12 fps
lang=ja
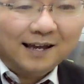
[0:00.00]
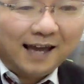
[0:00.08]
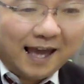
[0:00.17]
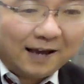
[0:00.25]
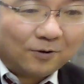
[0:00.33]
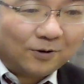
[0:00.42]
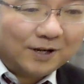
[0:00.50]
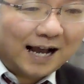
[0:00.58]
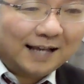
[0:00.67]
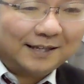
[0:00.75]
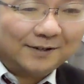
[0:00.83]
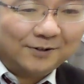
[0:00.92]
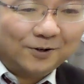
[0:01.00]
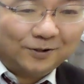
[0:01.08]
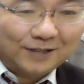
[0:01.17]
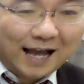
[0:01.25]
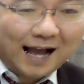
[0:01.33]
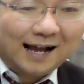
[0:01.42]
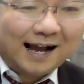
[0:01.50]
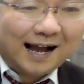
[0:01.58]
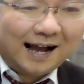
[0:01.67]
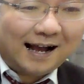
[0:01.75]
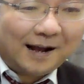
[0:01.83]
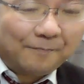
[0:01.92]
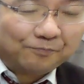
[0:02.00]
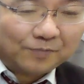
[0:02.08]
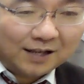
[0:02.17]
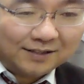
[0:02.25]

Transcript: えー、ここに書いてるような